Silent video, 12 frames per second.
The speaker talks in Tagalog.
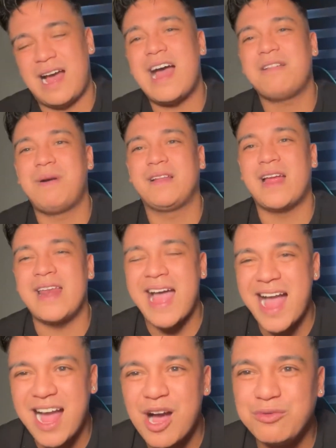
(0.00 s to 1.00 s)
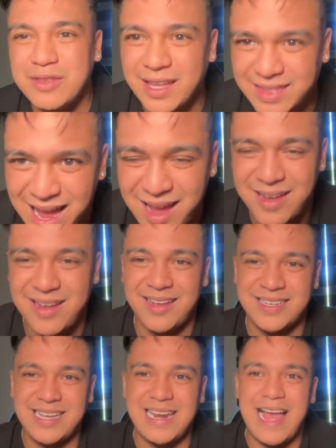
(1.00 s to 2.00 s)
At pag na-knockout kita
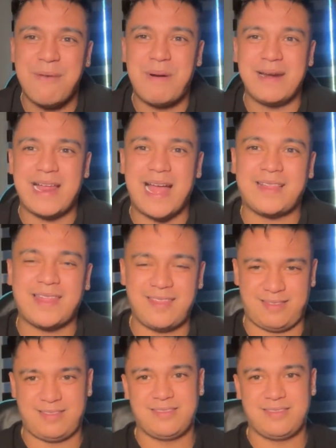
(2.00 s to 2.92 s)
sa laban natin,